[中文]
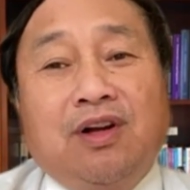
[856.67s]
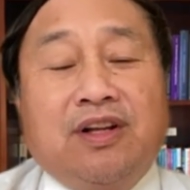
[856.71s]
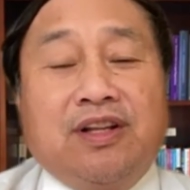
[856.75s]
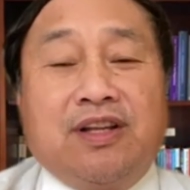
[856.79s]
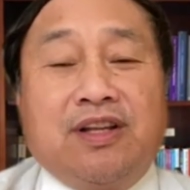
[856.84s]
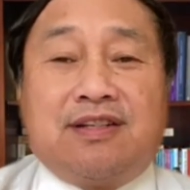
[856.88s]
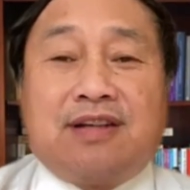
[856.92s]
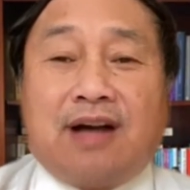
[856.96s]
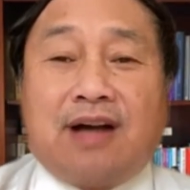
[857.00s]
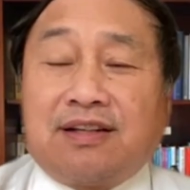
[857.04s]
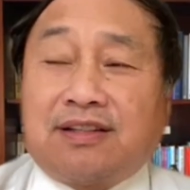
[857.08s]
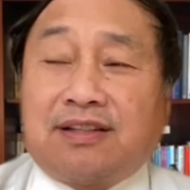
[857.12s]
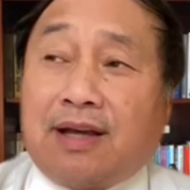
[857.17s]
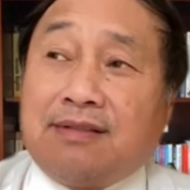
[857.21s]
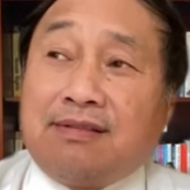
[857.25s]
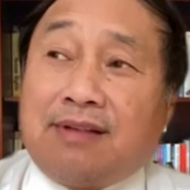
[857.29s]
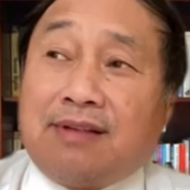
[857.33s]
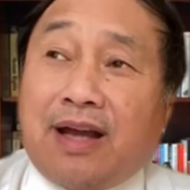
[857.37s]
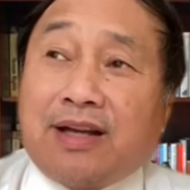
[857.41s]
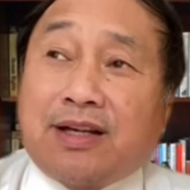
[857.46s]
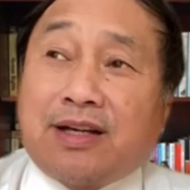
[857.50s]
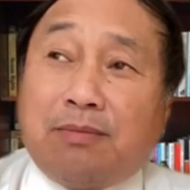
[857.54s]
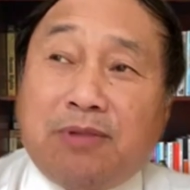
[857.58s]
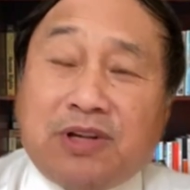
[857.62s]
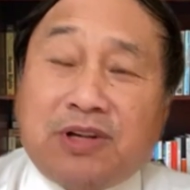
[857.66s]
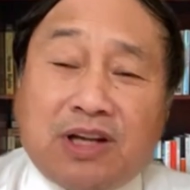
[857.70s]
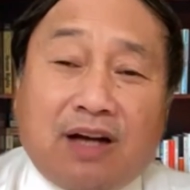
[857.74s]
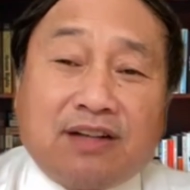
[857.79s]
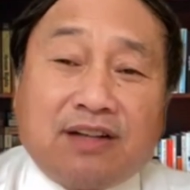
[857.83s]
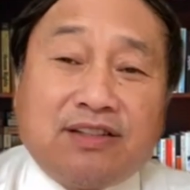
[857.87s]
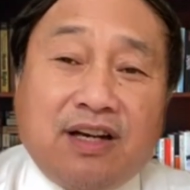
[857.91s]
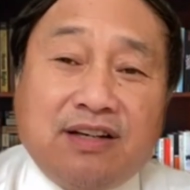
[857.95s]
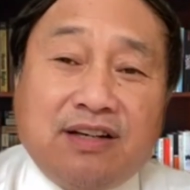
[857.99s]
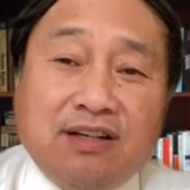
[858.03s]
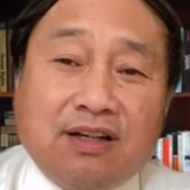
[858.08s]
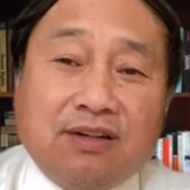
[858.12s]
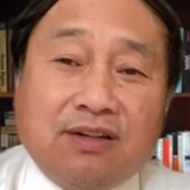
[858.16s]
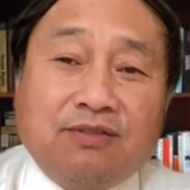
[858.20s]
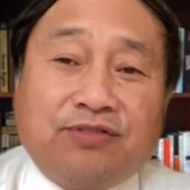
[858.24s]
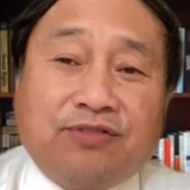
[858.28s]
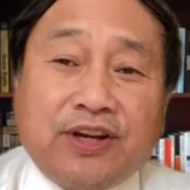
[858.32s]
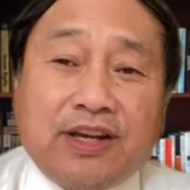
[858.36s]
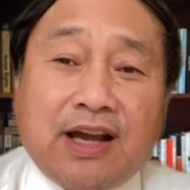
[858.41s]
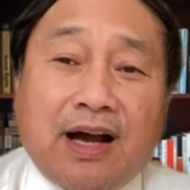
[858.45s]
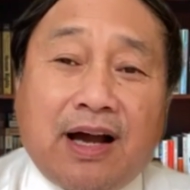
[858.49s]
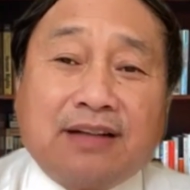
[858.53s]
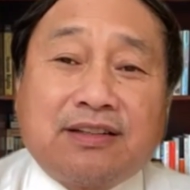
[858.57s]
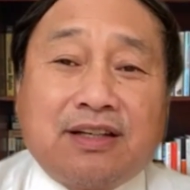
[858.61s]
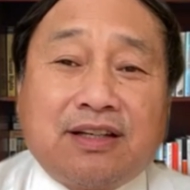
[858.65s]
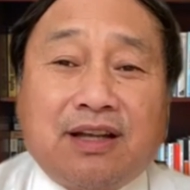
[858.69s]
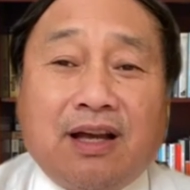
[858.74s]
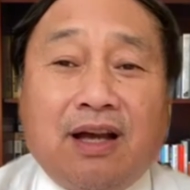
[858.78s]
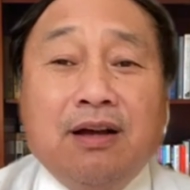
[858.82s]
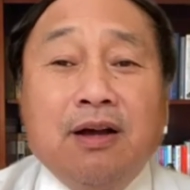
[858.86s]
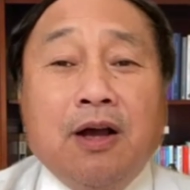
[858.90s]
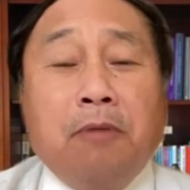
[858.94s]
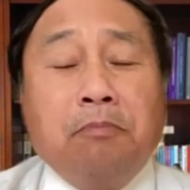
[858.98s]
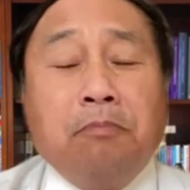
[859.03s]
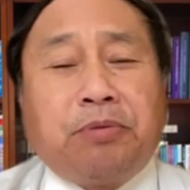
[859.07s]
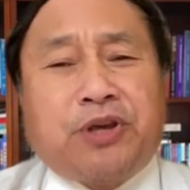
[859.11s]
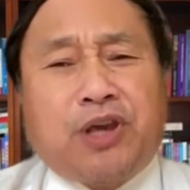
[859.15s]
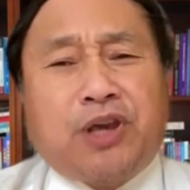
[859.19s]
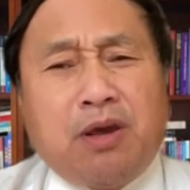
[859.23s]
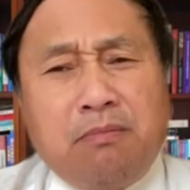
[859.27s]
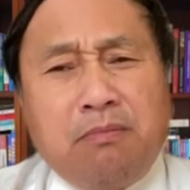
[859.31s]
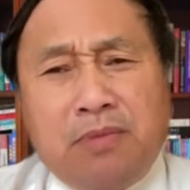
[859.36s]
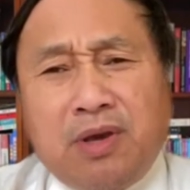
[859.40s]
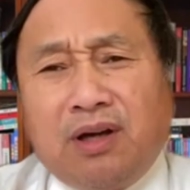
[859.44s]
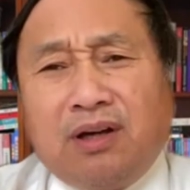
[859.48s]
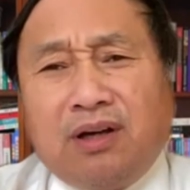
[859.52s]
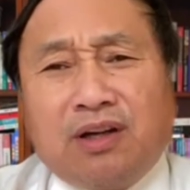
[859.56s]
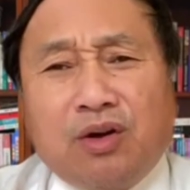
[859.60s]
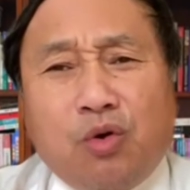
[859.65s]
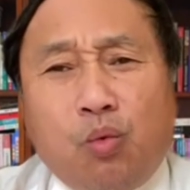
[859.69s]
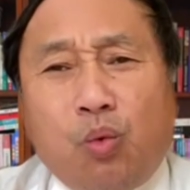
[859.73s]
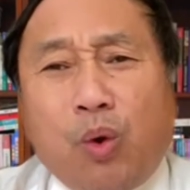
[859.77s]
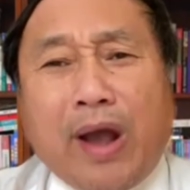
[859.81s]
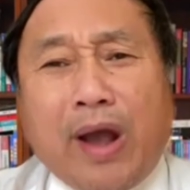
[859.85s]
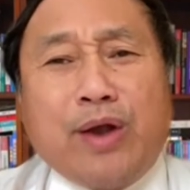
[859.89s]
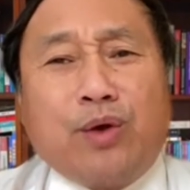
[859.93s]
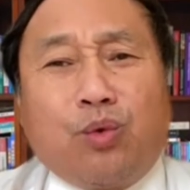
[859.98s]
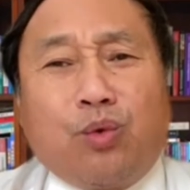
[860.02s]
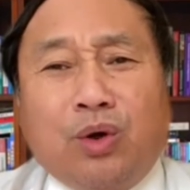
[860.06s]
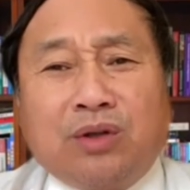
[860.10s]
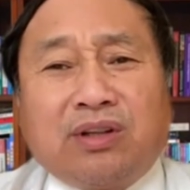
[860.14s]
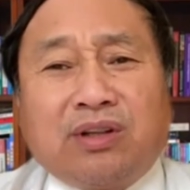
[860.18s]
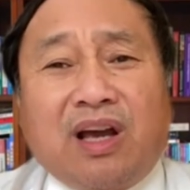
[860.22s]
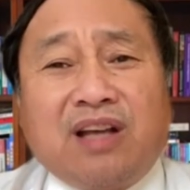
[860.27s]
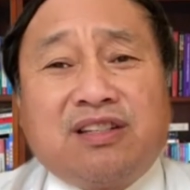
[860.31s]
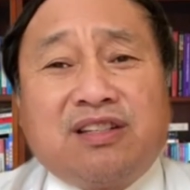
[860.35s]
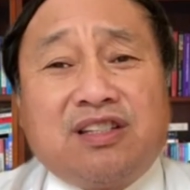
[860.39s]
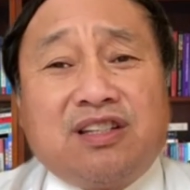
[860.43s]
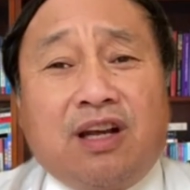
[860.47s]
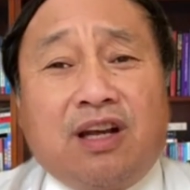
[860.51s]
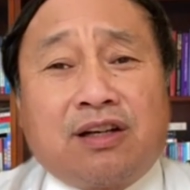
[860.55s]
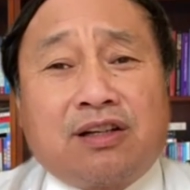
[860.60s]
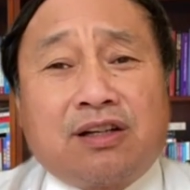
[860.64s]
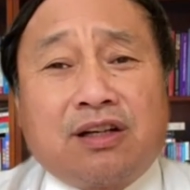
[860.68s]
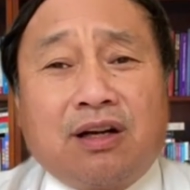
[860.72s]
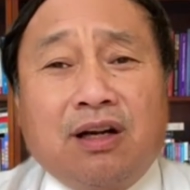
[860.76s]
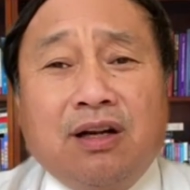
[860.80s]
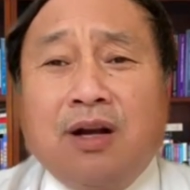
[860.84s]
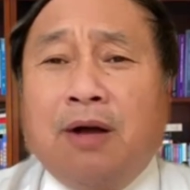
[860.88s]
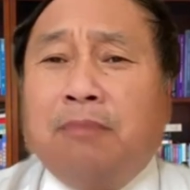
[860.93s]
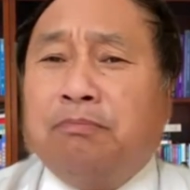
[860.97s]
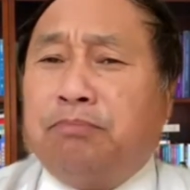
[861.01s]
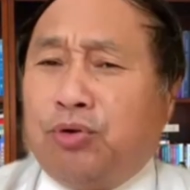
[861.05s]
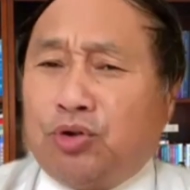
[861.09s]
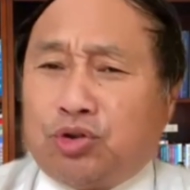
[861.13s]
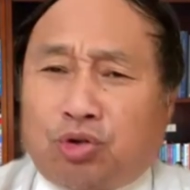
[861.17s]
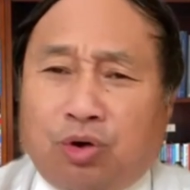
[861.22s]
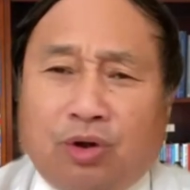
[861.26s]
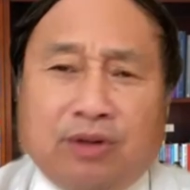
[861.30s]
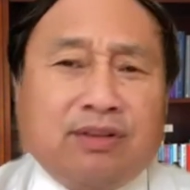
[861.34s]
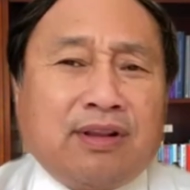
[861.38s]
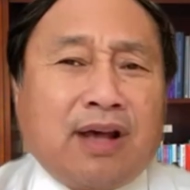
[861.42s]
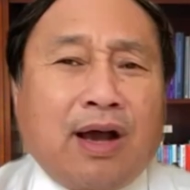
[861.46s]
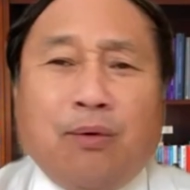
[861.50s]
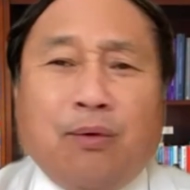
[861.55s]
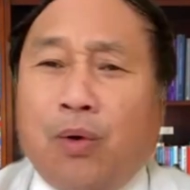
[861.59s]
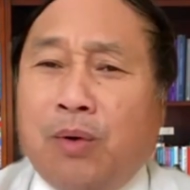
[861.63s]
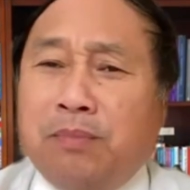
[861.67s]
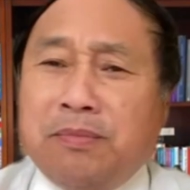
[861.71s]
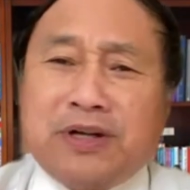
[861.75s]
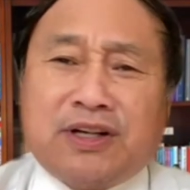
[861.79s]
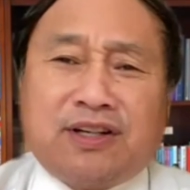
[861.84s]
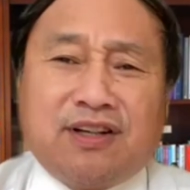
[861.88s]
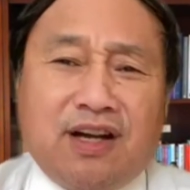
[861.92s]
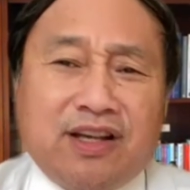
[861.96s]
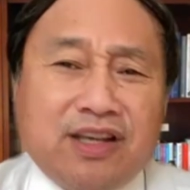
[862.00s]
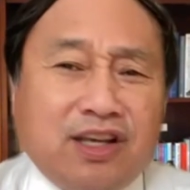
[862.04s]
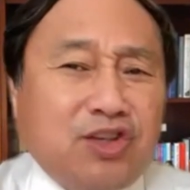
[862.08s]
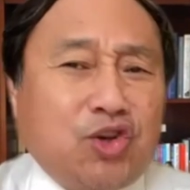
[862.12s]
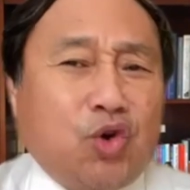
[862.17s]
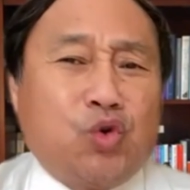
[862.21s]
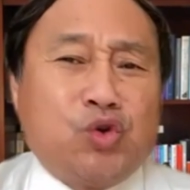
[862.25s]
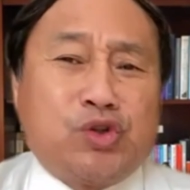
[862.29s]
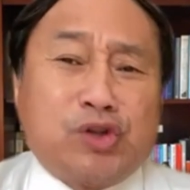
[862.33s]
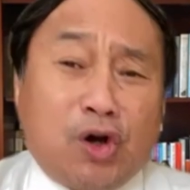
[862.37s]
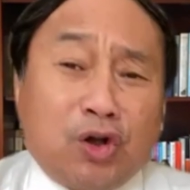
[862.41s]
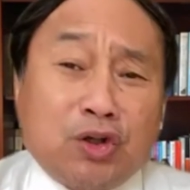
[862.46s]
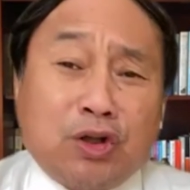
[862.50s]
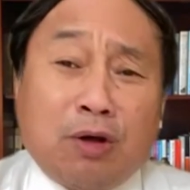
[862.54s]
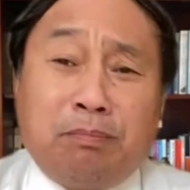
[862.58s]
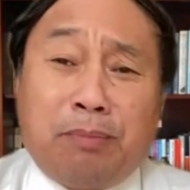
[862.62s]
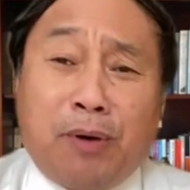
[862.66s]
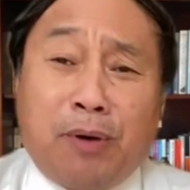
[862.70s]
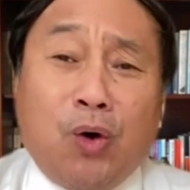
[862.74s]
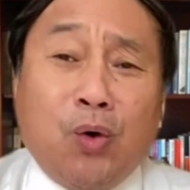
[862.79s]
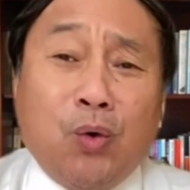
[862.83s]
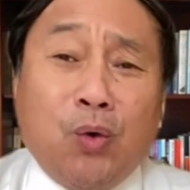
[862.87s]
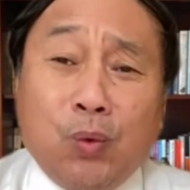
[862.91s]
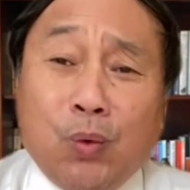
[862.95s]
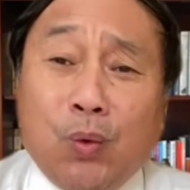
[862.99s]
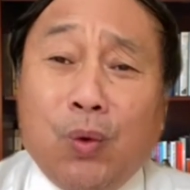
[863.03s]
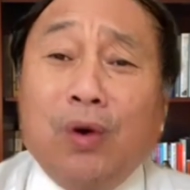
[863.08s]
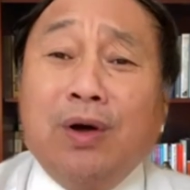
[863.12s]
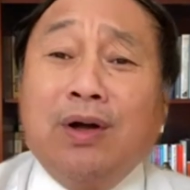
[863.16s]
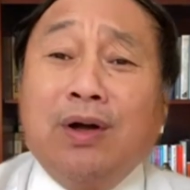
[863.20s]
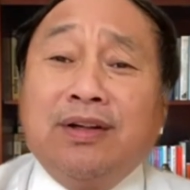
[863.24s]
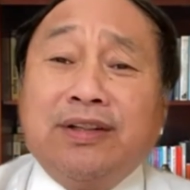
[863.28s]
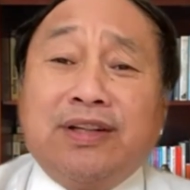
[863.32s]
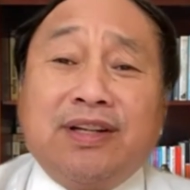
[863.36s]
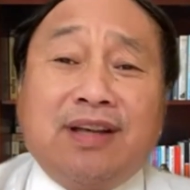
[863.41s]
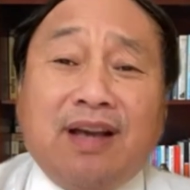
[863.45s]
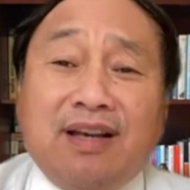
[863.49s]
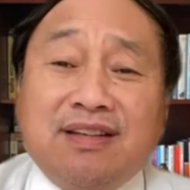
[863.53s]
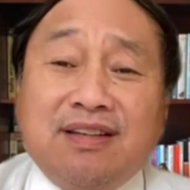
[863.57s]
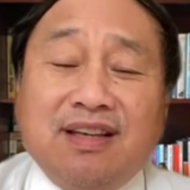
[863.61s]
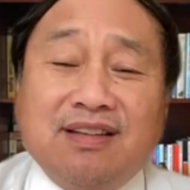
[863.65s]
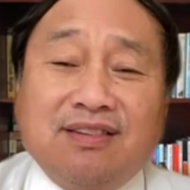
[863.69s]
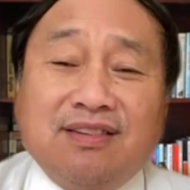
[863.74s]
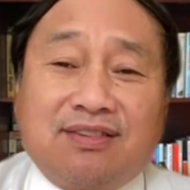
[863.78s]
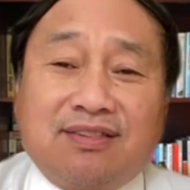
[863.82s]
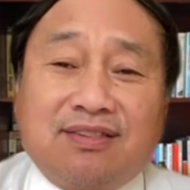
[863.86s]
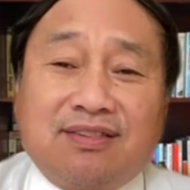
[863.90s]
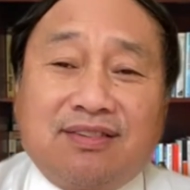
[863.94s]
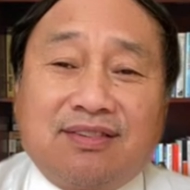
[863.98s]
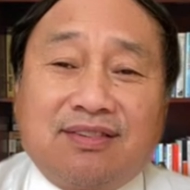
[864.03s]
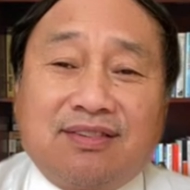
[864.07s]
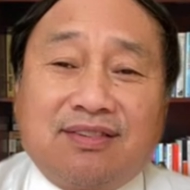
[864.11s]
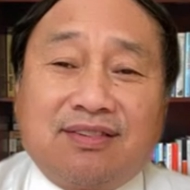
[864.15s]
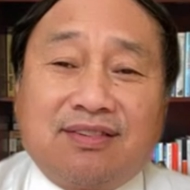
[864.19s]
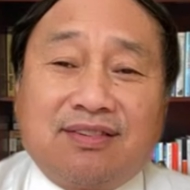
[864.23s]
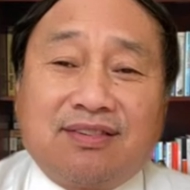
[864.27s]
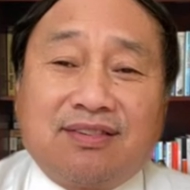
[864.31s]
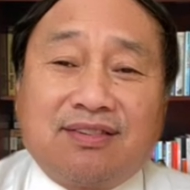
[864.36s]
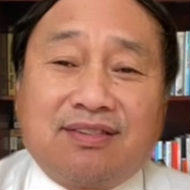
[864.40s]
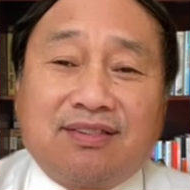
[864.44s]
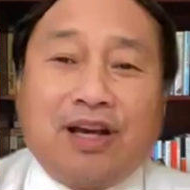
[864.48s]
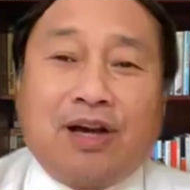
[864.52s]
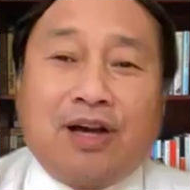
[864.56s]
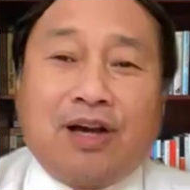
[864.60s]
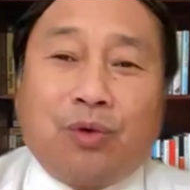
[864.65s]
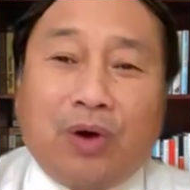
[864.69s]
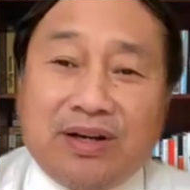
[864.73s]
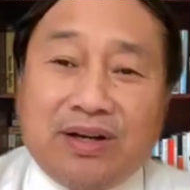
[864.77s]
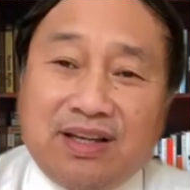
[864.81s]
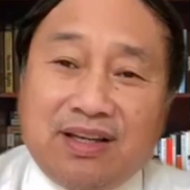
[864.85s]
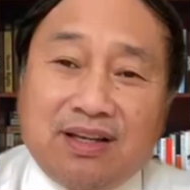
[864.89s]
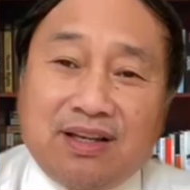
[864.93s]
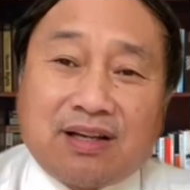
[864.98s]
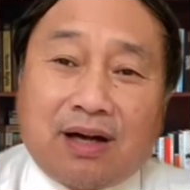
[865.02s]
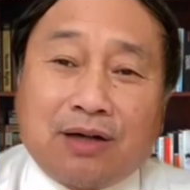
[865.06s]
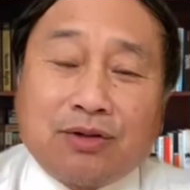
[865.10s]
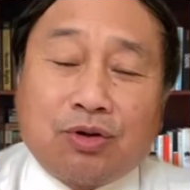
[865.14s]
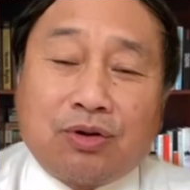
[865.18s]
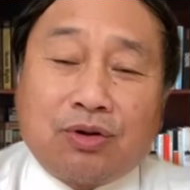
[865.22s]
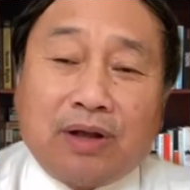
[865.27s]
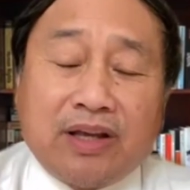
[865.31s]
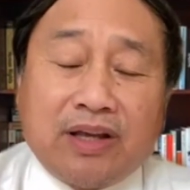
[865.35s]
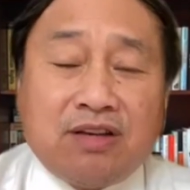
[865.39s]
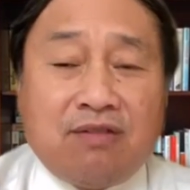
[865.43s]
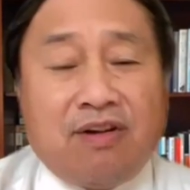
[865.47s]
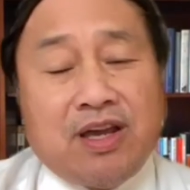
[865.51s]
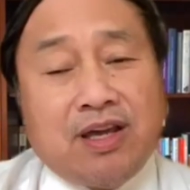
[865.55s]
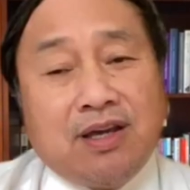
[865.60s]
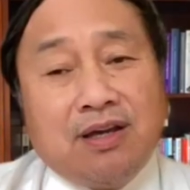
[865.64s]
你像现在是不像任正非啊这些拼命跟外国在解释不存在，我们可以有效的保护这些隐私，结果你一下就来，因为